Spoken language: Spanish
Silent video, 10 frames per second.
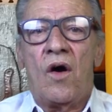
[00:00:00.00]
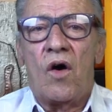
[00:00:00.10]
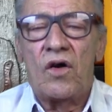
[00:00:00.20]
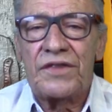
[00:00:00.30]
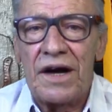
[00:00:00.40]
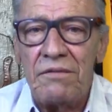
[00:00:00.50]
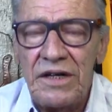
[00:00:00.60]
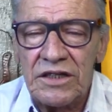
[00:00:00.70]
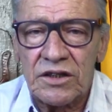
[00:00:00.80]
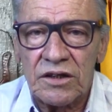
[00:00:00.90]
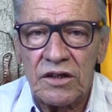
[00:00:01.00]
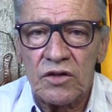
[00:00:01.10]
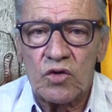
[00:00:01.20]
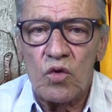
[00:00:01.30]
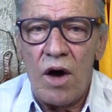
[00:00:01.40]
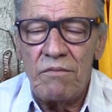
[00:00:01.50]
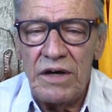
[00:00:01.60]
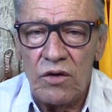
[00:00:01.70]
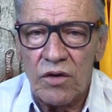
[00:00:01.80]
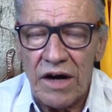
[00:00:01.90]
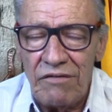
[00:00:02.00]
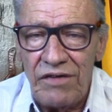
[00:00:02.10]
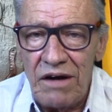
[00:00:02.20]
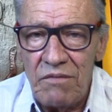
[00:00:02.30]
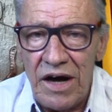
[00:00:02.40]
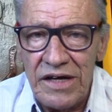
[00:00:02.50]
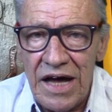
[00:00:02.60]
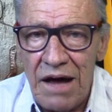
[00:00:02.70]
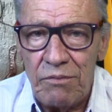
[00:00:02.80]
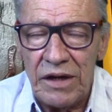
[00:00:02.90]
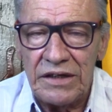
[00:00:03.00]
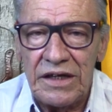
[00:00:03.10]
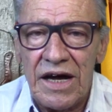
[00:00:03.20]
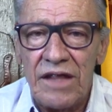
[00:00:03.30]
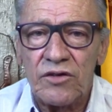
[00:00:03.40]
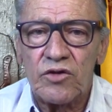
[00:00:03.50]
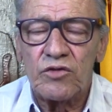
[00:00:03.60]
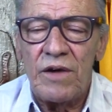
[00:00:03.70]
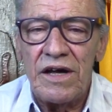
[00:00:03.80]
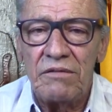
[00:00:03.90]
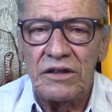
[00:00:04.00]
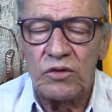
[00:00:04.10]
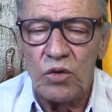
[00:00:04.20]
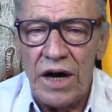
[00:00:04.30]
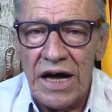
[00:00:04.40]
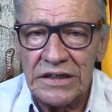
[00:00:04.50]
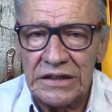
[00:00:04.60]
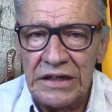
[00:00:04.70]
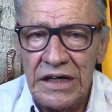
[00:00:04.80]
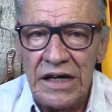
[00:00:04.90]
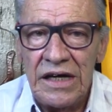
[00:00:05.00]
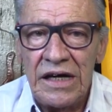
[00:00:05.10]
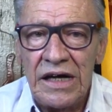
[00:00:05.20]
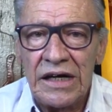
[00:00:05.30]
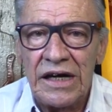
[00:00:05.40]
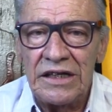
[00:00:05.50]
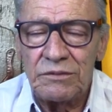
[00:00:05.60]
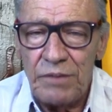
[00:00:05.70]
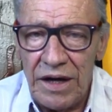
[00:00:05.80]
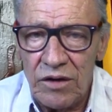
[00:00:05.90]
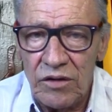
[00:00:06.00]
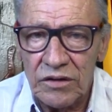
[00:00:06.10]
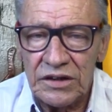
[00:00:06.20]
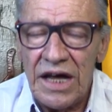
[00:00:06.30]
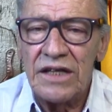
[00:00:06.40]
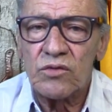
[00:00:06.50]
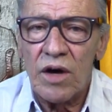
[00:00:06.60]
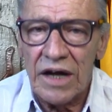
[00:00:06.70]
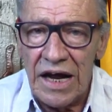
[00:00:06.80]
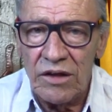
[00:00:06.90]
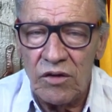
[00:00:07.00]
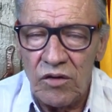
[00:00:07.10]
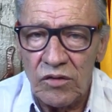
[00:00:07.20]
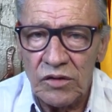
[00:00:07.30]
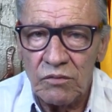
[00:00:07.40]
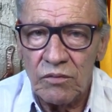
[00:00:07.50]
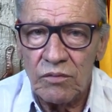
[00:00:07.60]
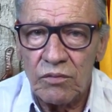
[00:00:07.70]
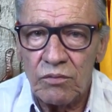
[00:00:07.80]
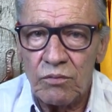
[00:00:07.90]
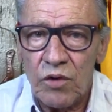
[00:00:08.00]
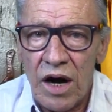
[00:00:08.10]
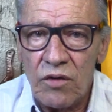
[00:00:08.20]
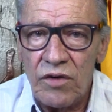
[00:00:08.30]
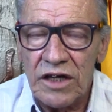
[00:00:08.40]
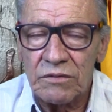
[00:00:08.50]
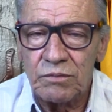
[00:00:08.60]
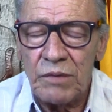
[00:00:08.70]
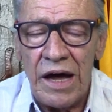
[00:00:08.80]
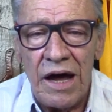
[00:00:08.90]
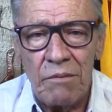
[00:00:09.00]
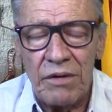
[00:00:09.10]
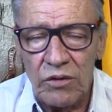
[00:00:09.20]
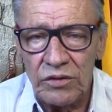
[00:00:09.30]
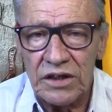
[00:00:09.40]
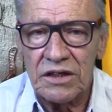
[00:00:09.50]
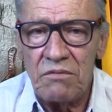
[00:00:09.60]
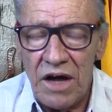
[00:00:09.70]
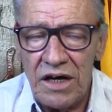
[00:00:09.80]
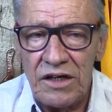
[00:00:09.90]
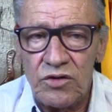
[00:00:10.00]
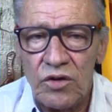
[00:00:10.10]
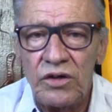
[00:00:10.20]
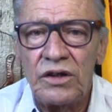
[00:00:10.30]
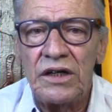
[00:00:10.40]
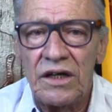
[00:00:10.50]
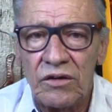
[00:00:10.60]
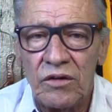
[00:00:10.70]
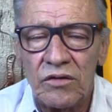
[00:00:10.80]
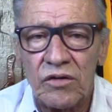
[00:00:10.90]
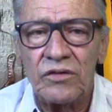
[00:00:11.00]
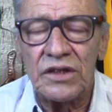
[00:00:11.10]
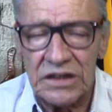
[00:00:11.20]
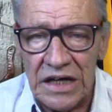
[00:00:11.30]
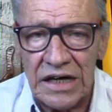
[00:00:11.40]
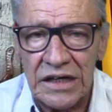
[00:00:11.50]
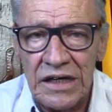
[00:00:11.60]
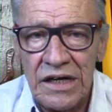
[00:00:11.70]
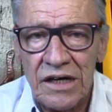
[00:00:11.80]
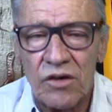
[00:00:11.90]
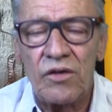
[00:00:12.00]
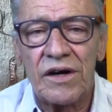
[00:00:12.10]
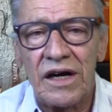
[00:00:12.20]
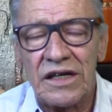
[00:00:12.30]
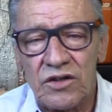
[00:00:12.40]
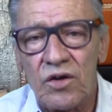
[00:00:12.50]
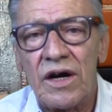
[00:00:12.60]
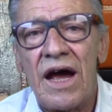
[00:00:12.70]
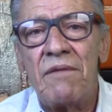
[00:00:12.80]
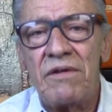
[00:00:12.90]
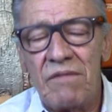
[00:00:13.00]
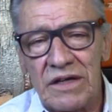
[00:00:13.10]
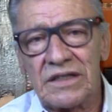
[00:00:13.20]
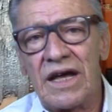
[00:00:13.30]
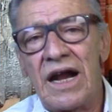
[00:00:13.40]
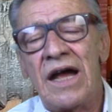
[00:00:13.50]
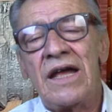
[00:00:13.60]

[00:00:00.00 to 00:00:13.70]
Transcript: Otra vez su amigo Rafael Maya platicando sus mayaventuras, que espero sea de su agrado por algunas eh, preguntas que me han hecho y quiero contestar con relación a mi máscara.